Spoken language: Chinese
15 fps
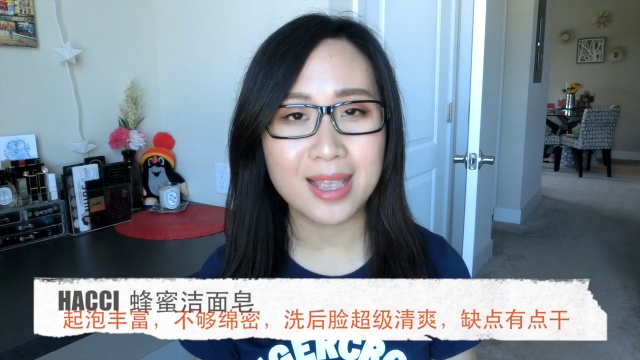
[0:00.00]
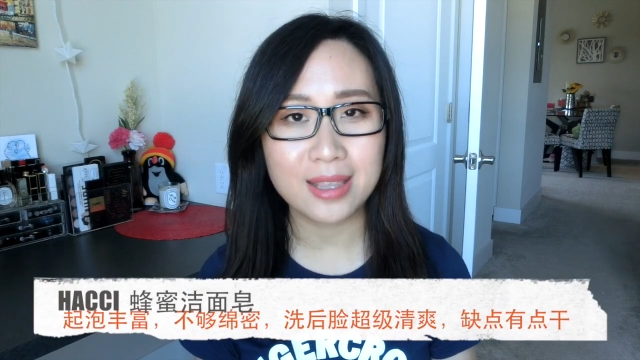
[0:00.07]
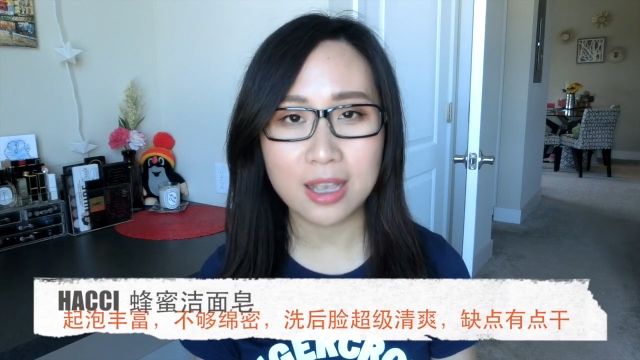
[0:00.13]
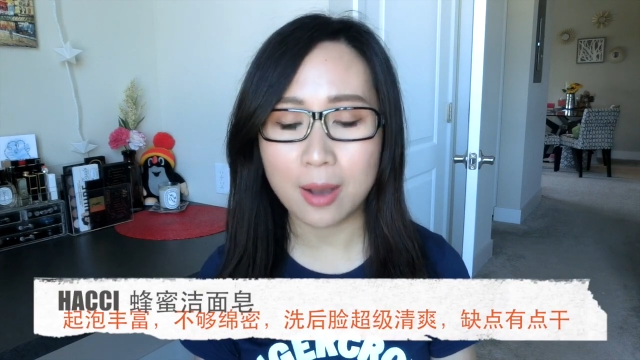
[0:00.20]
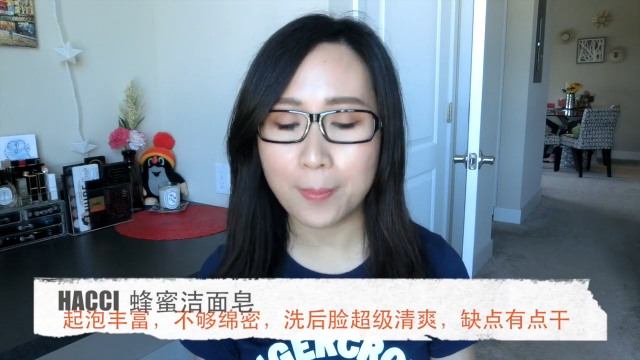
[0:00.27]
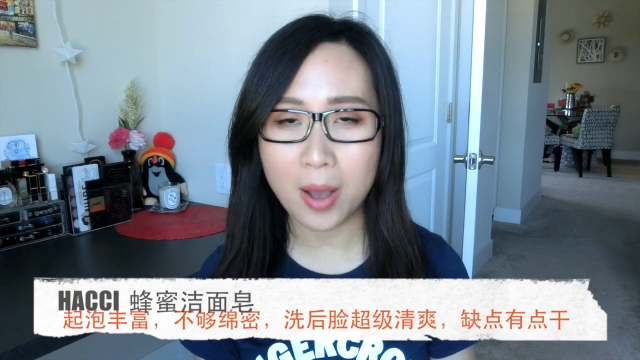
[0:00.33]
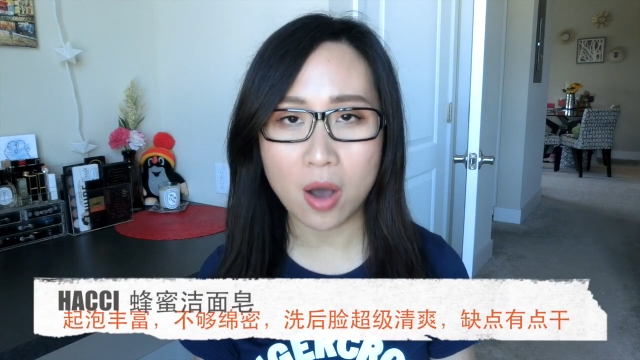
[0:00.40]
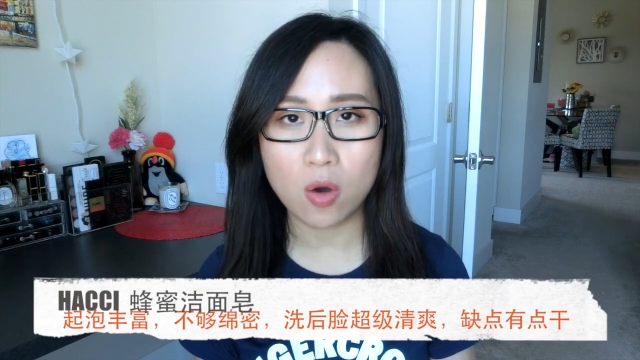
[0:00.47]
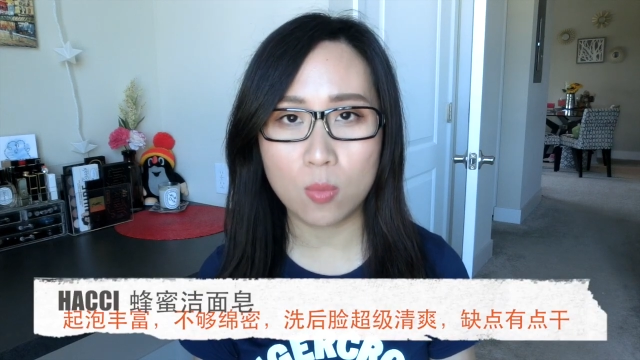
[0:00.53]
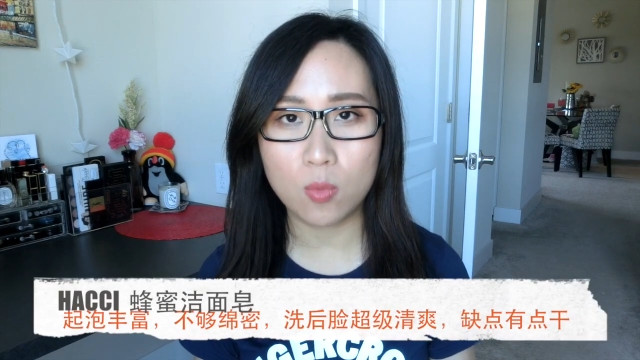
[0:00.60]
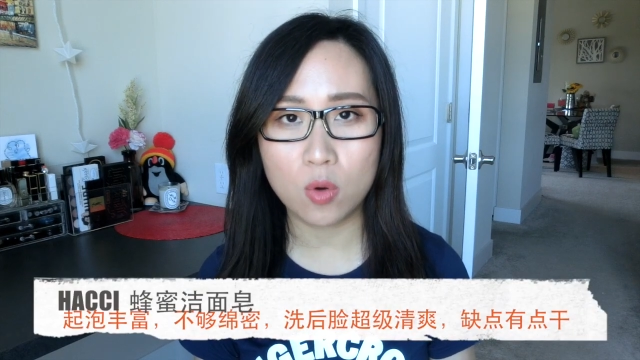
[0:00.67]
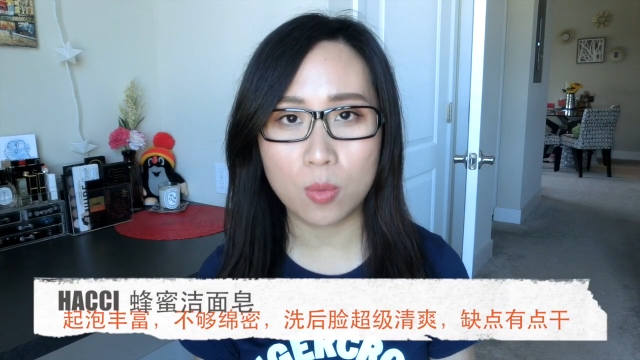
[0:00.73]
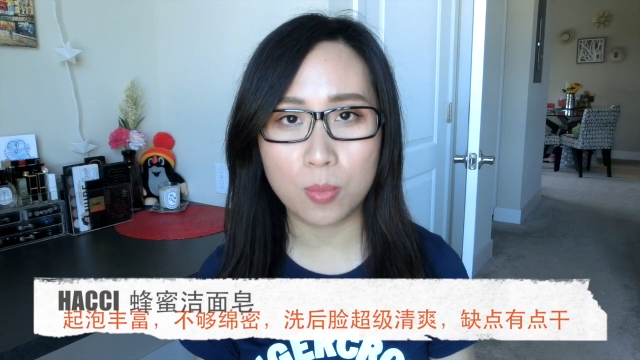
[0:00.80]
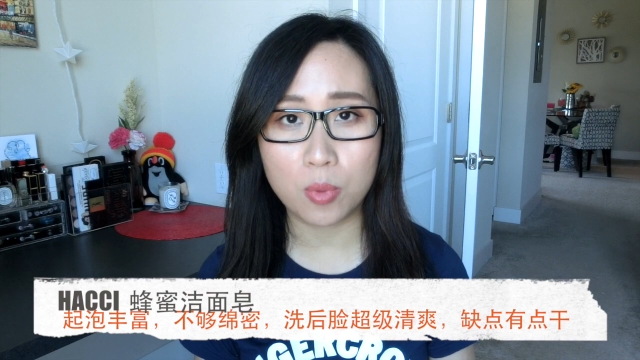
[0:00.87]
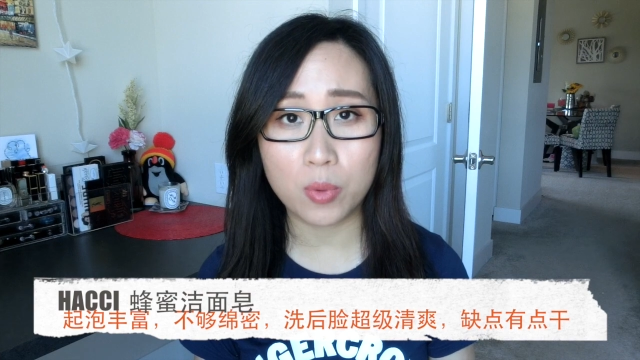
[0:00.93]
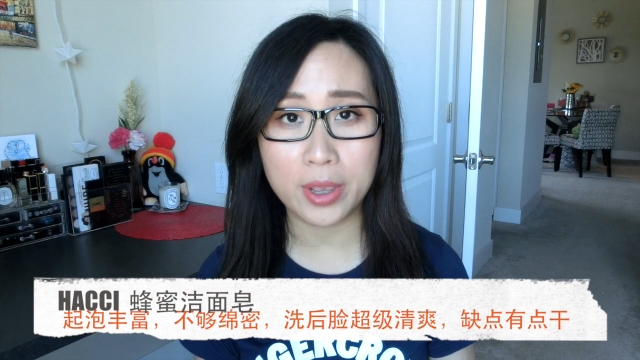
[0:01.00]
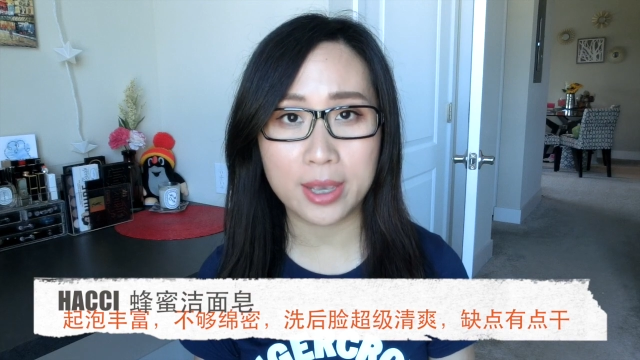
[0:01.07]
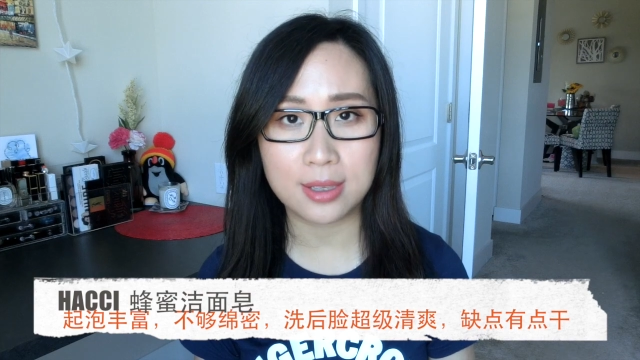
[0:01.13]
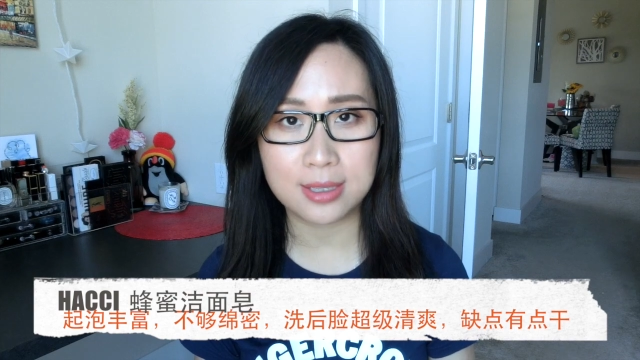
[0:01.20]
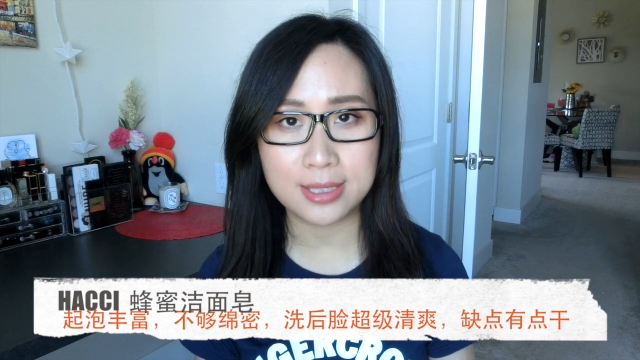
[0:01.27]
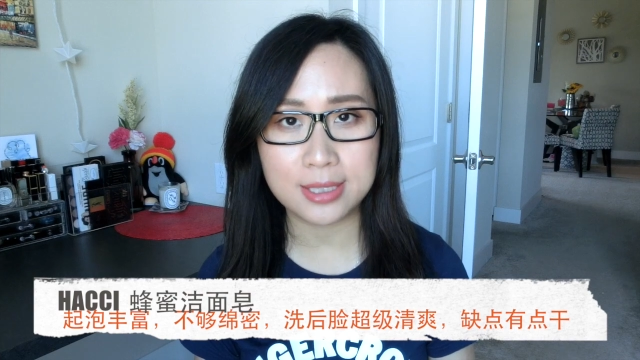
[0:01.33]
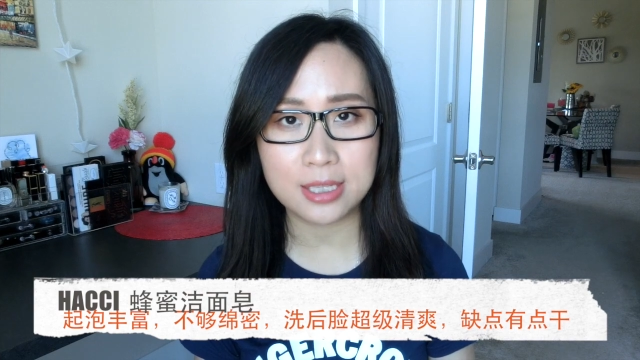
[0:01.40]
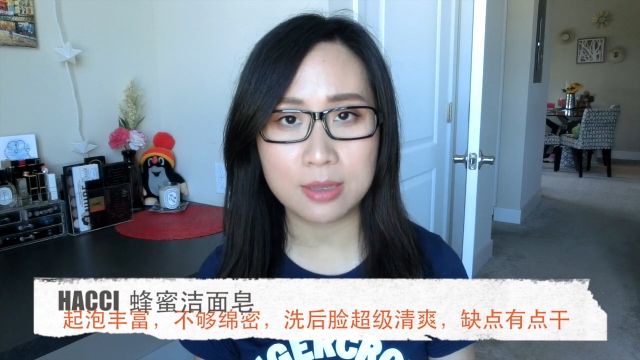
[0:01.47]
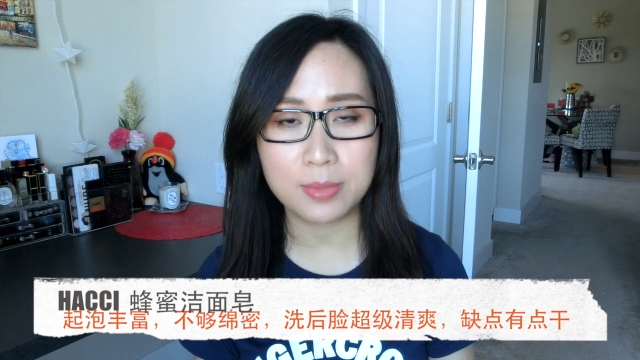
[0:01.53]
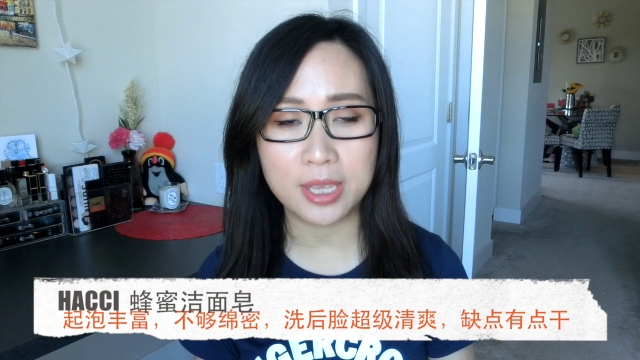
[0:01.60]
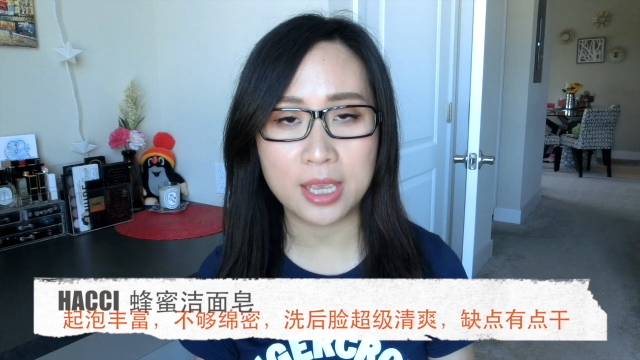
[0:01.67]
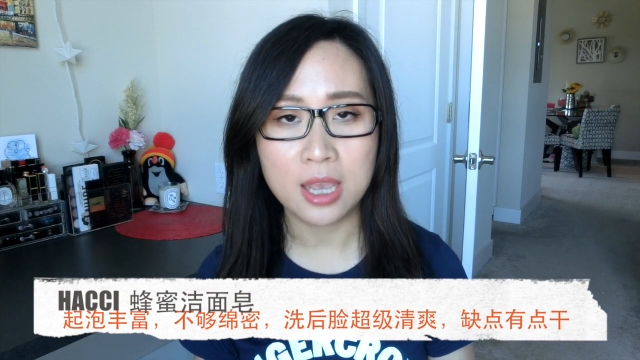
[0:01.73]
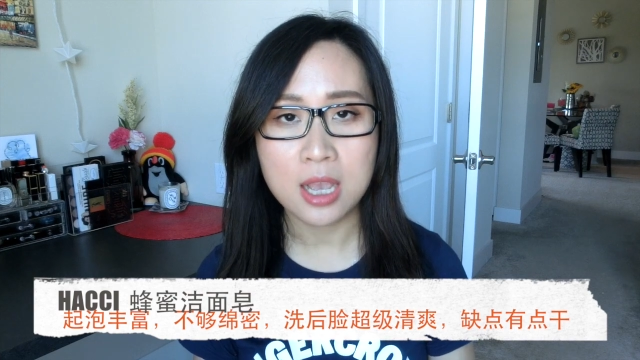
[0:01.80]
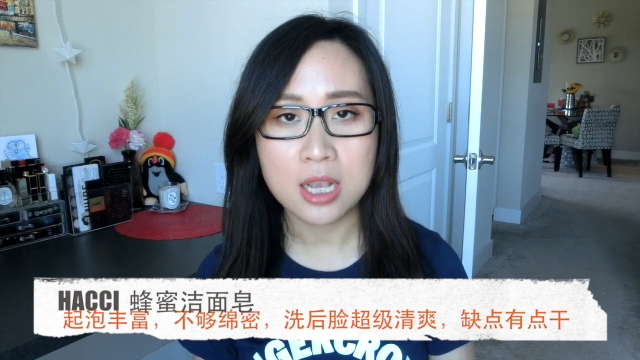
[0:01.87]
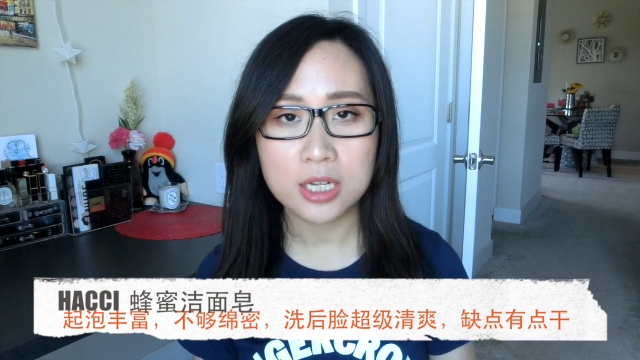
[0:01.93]
但那个泡沫不会很细
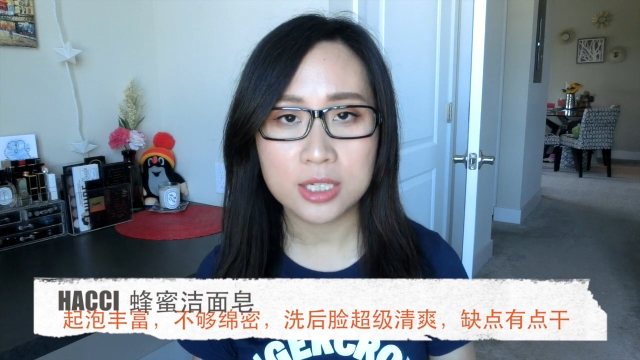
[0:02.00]
密，